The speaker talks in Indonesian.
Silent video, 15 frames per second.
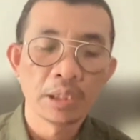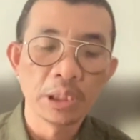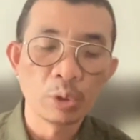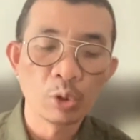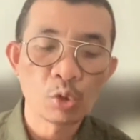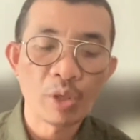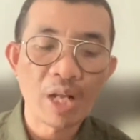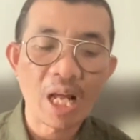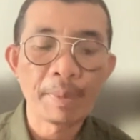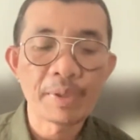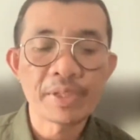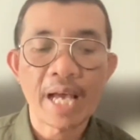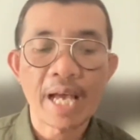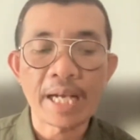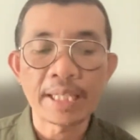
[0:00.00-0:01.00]
itu sudah
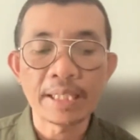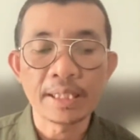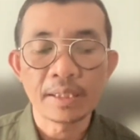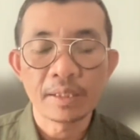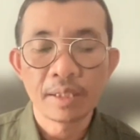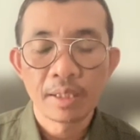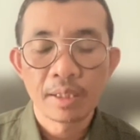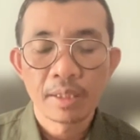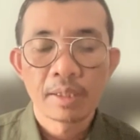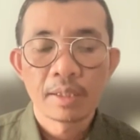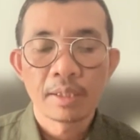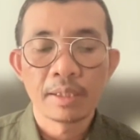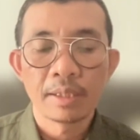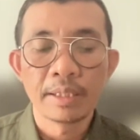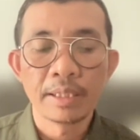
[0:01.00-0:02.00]
habis sehari.
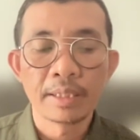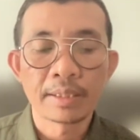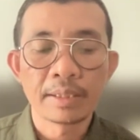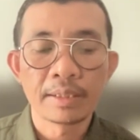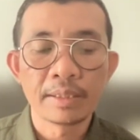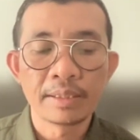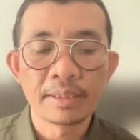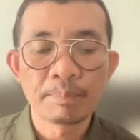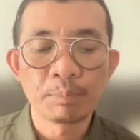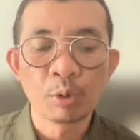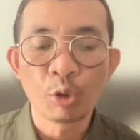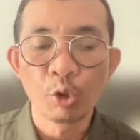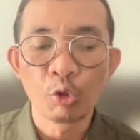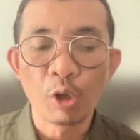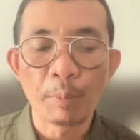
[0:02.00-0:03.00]
Di
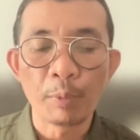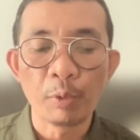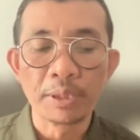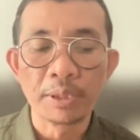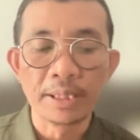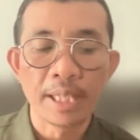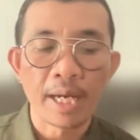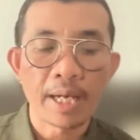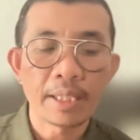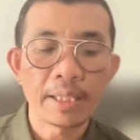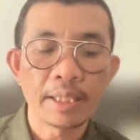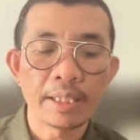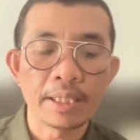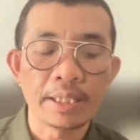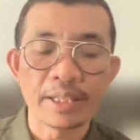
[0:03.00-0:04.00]
pukul 23,
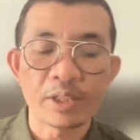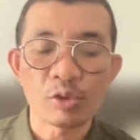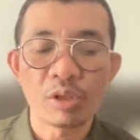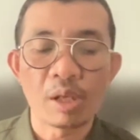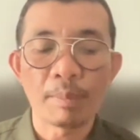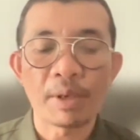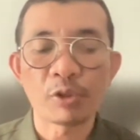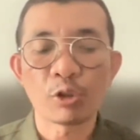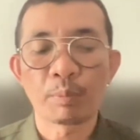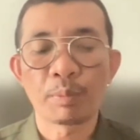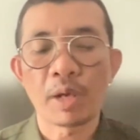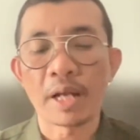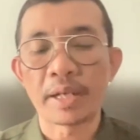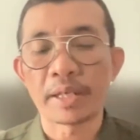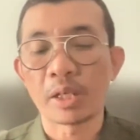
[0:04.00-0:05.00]
dia sudah masuk
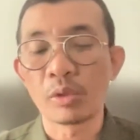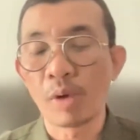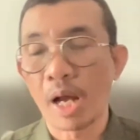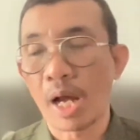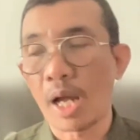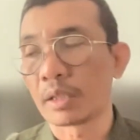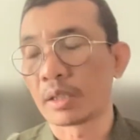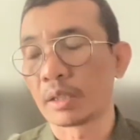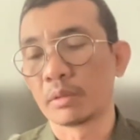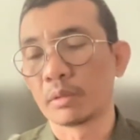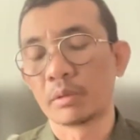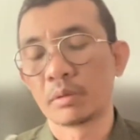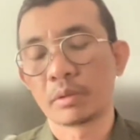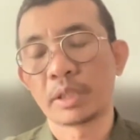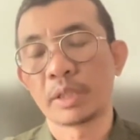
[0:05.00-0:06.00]
hari kedua
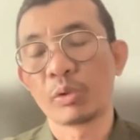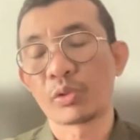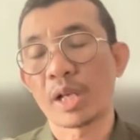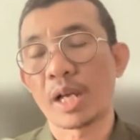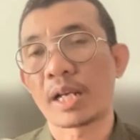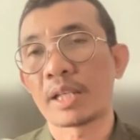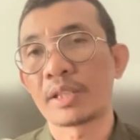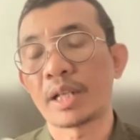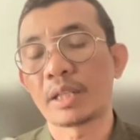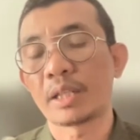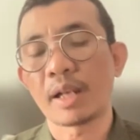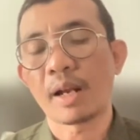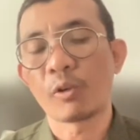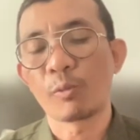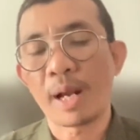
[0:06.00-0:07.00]
gitu. Jadi usahakan jangan
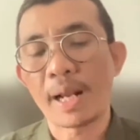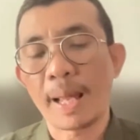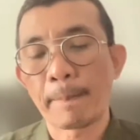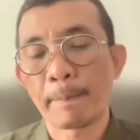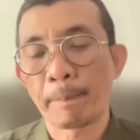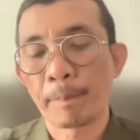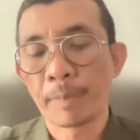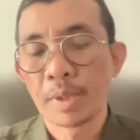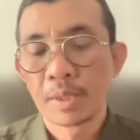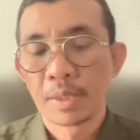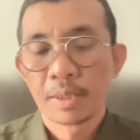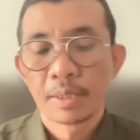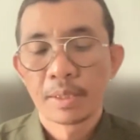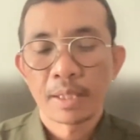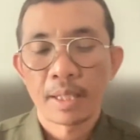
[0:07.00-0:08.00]
terlalu malam.
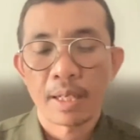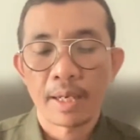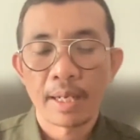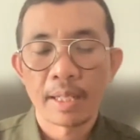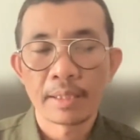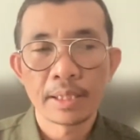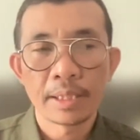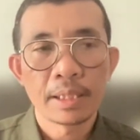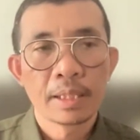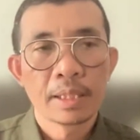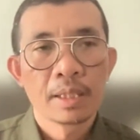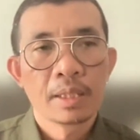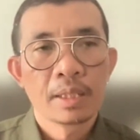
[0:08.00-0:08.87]
Karena nanti